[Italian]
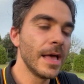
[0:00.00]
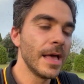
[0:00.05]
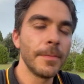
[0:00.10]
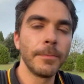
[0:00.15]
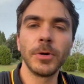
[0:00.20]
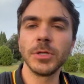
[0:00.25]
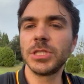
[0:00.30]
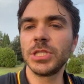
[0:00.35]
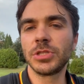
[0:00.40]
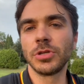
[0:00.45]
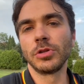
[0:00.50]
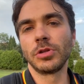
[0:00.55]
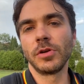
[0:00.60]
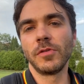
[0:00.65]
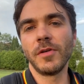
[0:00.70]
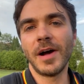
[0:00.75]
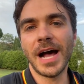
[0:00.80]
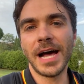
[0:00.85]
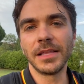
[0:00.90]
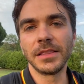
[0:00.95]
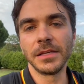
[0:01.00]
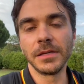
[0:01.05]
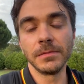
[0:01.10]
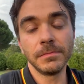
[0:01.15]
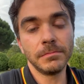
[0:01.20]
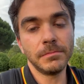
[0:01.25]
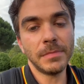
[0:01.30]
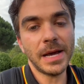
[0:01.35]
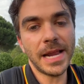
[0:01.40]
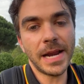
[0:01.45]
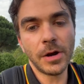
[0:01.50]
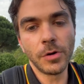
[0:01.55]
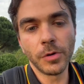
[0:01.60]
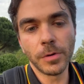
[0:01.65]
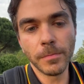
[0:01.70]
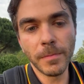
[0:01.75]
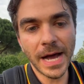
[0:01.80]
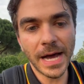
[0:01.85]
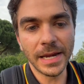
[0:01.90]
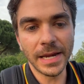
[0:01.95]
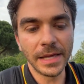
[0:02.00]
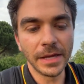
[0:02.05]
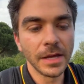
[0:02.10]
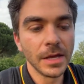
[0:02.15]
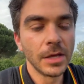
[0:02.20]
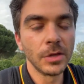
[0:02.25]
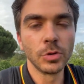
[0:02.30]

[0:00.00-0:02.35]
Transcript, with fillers: poi si sono trovati, ma era normale.